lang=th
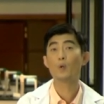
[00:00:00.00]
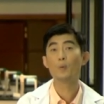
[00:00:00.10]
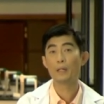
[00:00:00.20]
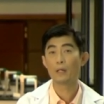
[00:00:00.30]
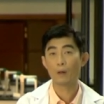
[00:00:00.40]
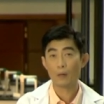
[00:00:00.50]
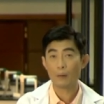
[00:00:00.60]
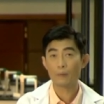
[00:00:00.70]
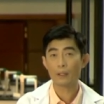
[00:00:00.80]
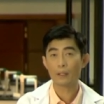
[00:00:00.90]
คู่มือของ
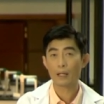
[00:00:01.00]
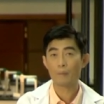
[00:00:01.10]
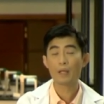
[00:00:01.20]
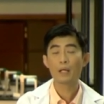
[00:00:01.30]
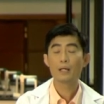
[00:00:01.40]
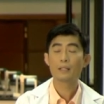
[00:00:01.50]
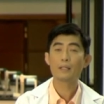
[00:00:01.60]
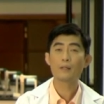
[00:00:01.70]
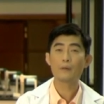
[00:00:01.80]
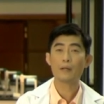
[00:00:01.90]
เราเนี่ยนะครับ
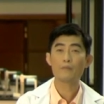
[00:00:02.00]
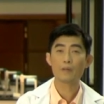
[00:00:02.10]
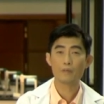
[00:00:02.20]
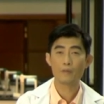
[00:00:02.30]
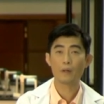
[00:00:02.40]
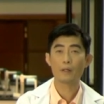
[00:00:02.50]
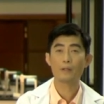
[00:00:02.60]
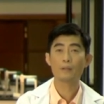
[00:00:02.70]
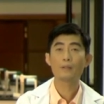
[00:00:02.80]
ถ้านักเรียนฝึกฝน